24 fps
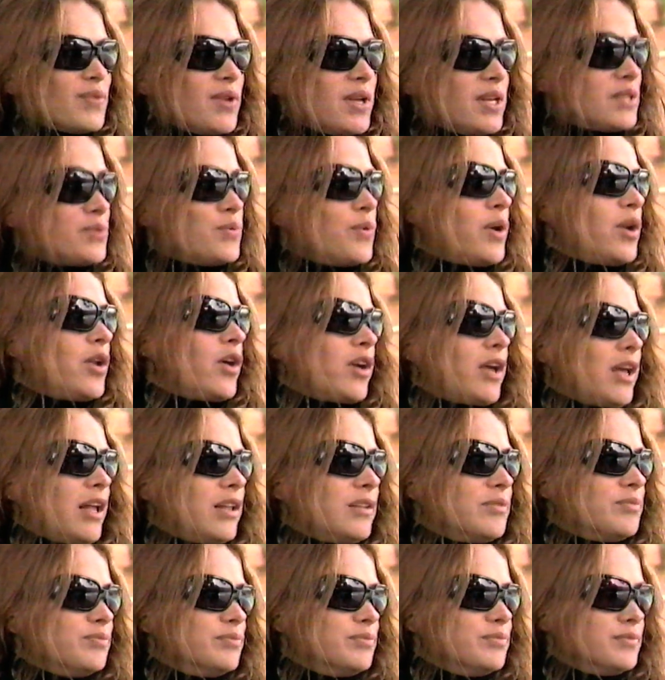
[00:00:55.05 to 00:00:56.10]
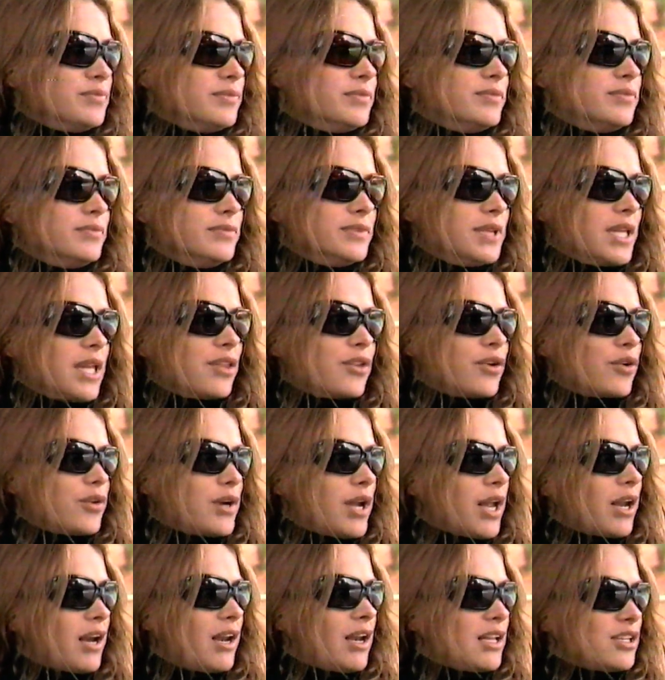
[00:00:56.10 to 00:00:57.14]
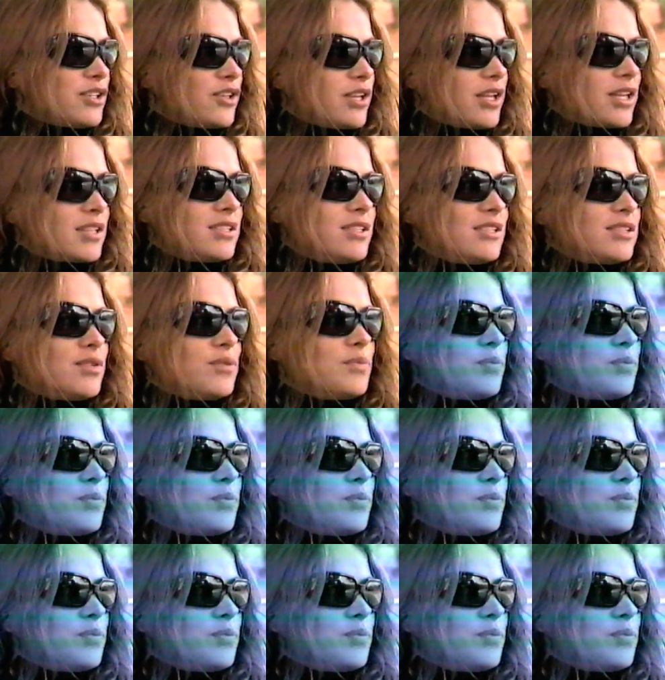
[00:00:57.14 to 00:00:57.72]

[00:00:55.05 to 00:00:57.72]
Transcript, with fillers: Es bueno que dentro de una relación existe un